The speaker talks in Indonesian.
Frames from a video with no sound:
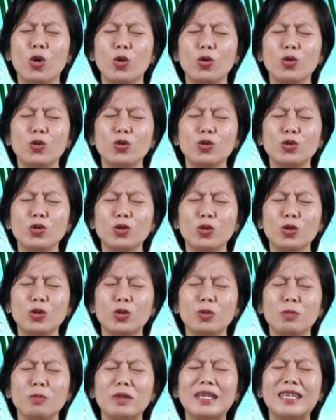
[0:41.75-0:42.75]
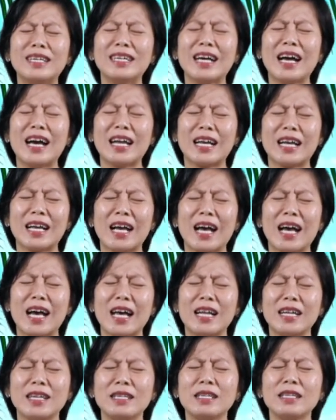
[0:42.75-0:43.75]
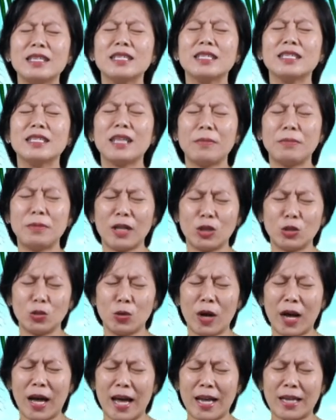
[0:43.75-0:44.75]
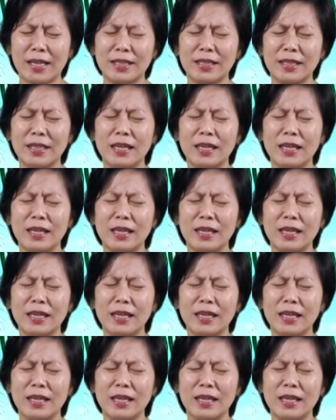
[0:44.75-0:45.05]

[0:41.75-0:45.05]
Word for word: untuk mendengarkan sabda Tuhan.